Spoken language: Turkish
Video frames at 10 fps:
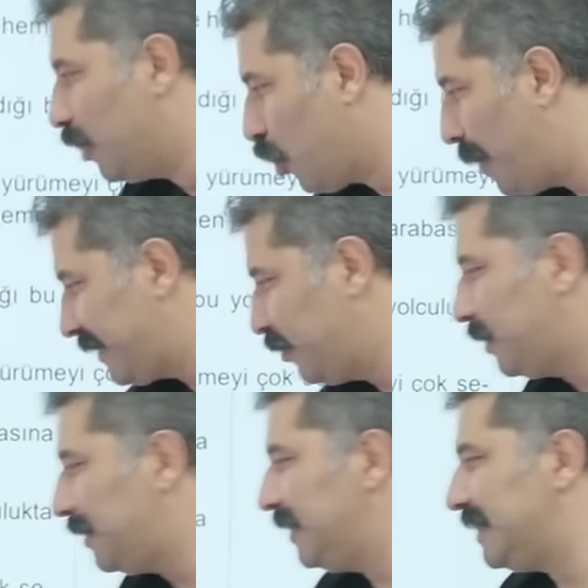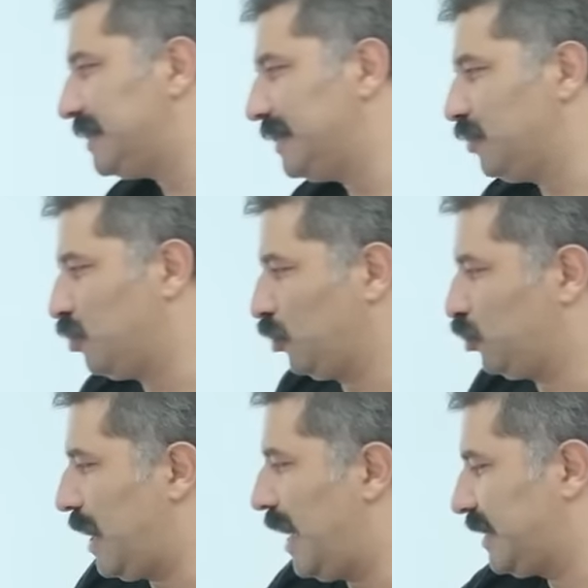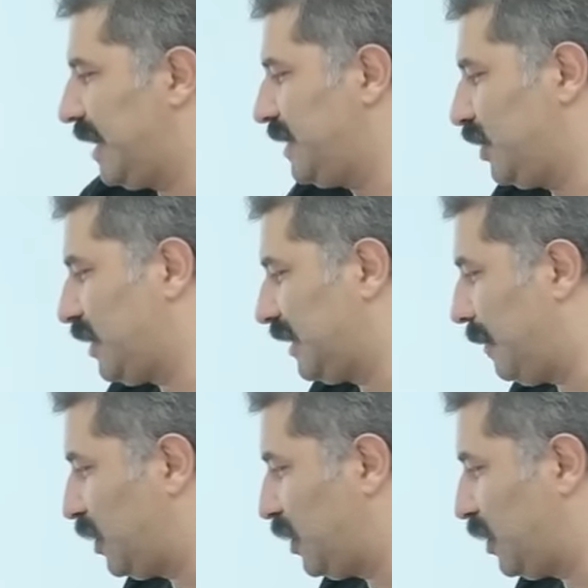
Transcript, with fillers: Köpekler olan ilgisinin diyor erken yaşlarda